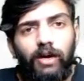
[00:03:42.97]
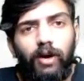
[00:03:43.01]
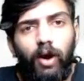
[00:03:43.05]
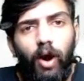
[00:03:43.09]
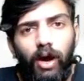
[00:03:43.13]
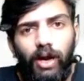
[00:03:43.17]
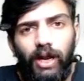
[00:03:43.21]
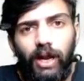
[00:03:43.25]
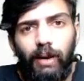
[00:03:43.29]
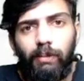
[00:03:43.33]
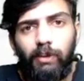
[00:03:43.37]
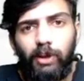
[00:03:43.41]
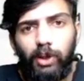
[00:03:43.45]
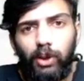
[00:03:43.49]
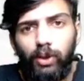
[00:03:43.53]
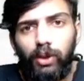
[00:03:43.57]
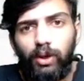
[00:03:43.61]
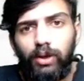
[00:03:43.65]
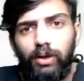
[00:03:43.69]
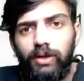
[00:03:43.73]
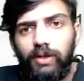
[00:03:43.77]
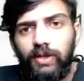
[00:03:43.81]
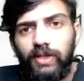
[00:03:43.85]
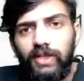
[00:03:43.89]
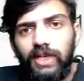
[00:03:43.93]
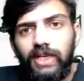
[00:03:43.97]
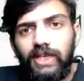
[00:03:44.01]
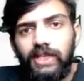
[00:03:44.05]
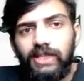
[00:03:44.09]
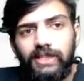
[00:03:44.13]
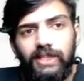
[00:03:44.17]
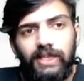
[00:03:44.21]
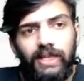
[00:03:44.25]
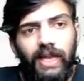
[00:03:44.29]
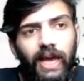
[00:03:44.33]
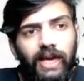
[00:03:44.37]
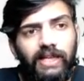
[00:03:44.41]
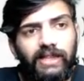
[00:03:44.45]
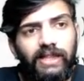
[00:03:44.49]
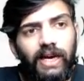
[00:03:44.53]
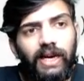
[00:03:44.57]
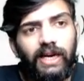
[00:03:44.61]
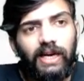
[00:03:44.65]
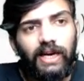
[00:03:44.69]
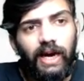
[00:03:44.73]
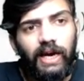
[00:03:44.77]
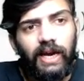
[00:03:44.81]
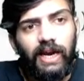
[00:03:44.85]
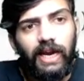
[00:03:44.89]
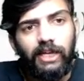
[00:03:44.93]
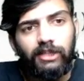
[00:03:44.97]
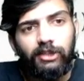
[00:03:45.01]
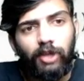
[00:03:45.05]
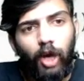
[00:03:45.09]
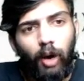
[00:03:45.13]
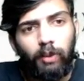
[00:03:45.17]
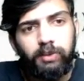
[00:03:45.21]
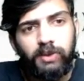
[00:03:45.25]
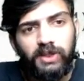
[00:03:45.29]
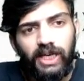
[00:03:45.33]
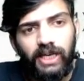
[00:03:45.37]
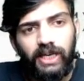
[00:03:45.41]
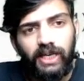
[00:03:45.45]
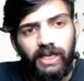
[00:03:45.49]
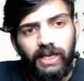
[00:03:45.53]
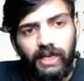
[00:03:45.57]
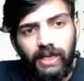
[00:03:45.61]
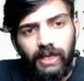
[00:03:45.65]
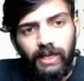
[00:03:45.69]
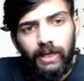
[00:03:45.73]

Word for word: कॉलम टू सिलेक्ट द करेक्ट ऑप्शन